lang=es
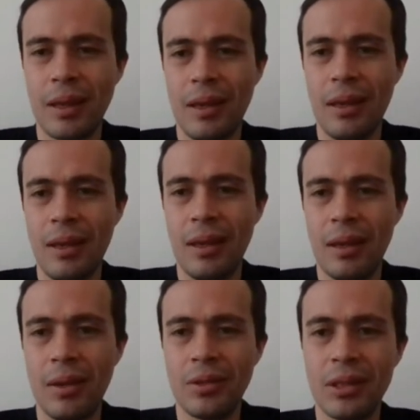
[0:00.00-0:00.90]

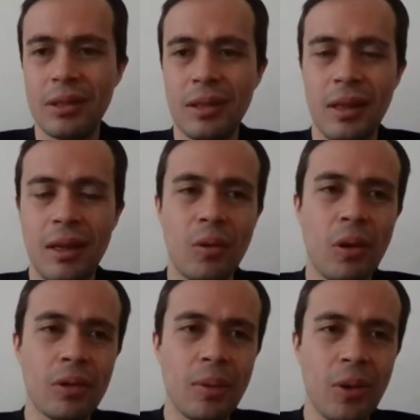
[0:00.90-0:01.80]
entonces,
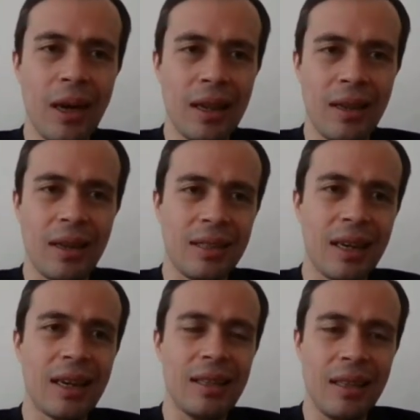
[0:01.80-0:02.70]
Cuauhtémoc Cárdenas
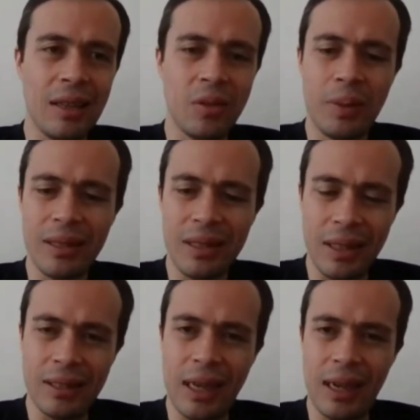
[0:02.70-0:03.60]
era el candidato
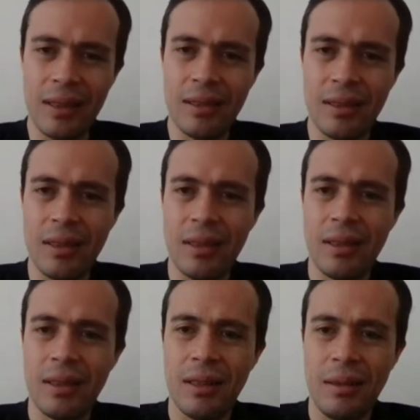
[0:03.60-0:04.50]
presidencial
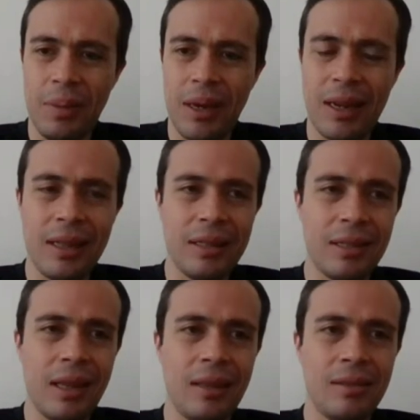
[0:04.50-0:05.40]
eh,
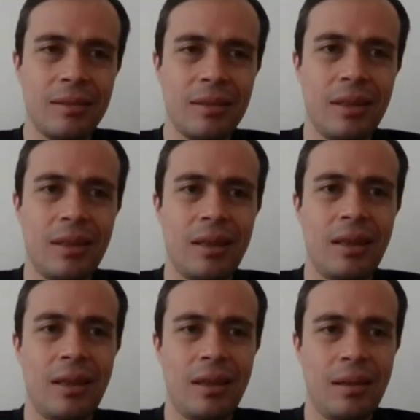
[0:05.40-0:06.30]
perredista,
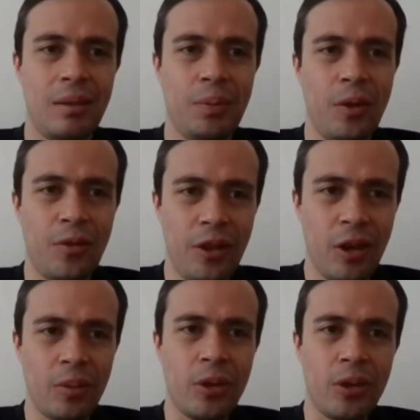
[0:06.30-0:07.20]
eh,
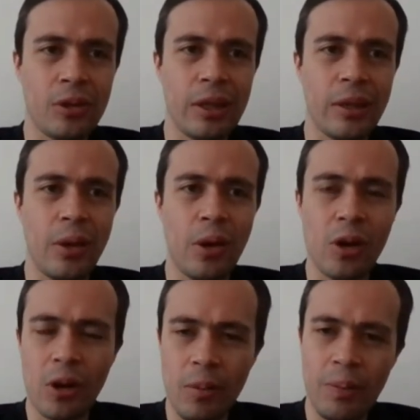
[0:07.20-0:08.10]
Porfirio Muñoz Ledo
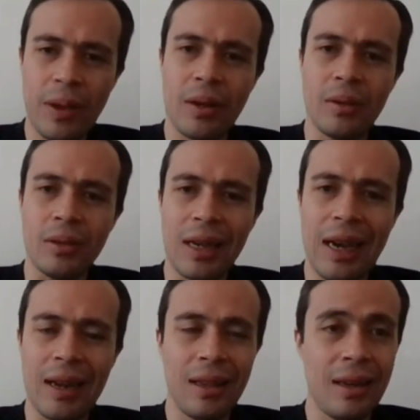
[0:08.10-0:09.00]
rompe con
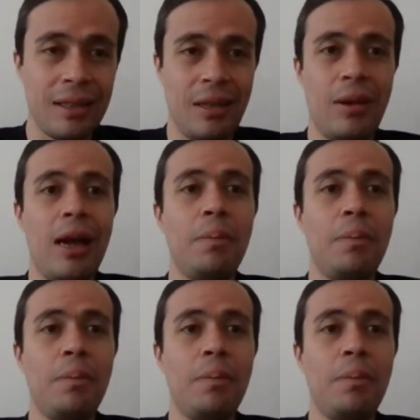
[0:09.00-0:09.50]
Cárdenas, se va